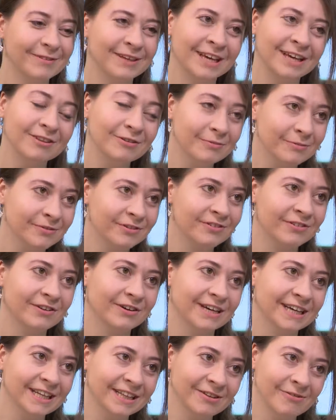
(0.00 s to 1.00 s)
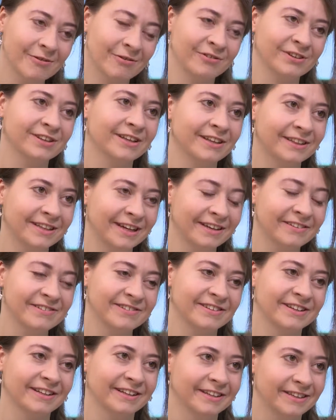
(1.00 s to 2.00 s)
я думаю, что этого уже
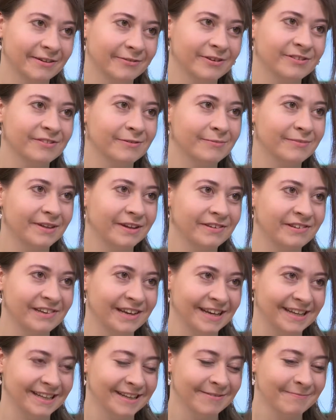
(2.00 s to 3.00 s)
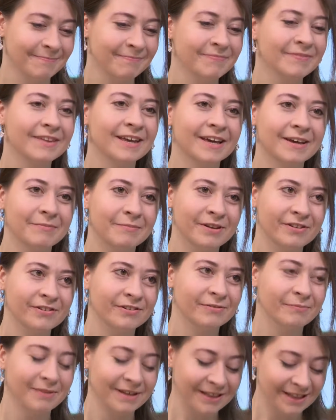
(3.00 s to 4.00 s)
достаточно для того, чтобы начать. Большое
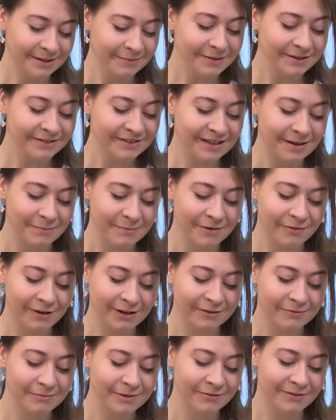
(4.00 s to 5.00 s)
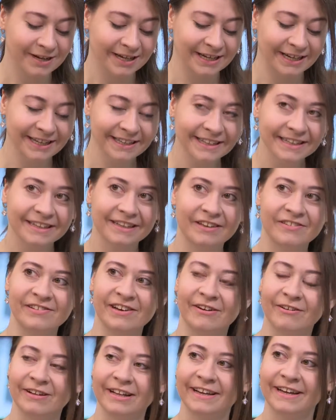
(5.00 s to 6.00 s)
спасибо. С нами была Людмила Гриник,
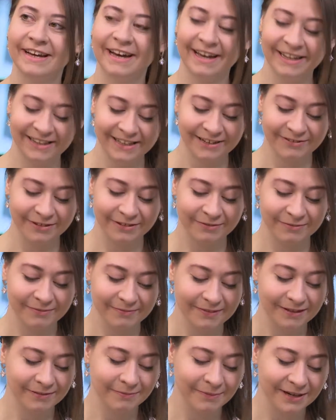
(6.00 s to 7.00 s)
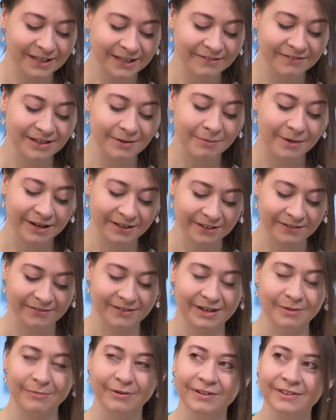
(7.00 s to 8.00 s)
начальник отдела спортивно-массовой
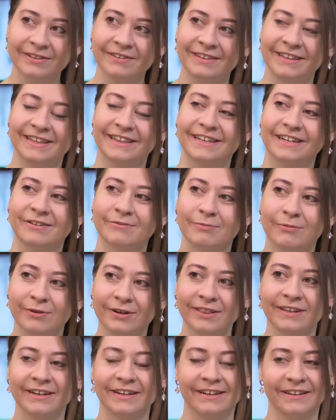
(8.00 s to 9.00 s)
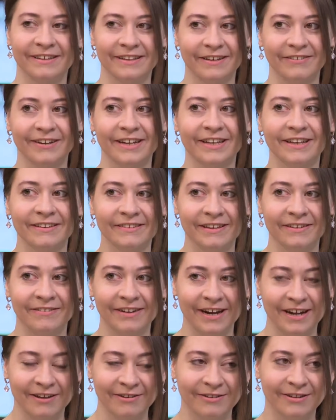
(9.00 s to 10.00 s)
работы Центра спорта Красногвардейского
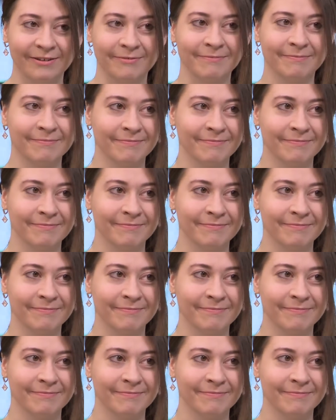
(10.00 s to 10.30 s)
района.